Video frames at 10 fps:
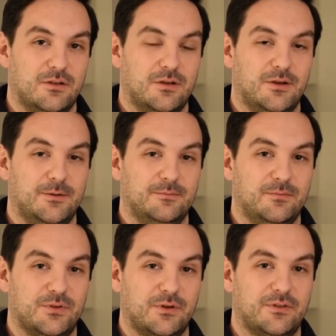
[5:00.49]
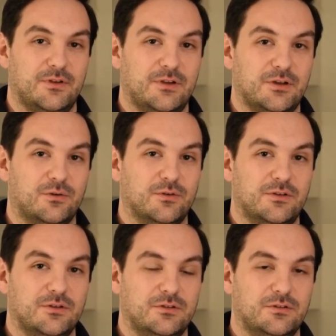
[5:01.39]
ähm, besonders in den
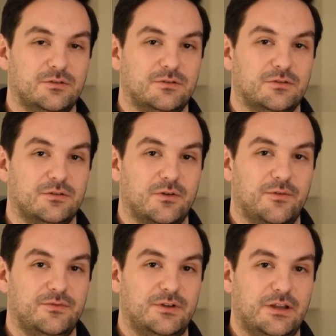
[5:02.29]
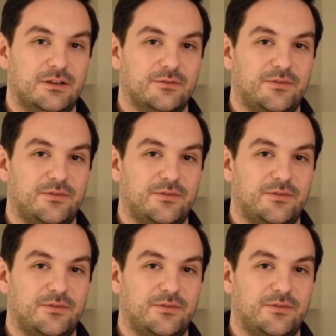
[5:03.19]
großen öffentlichen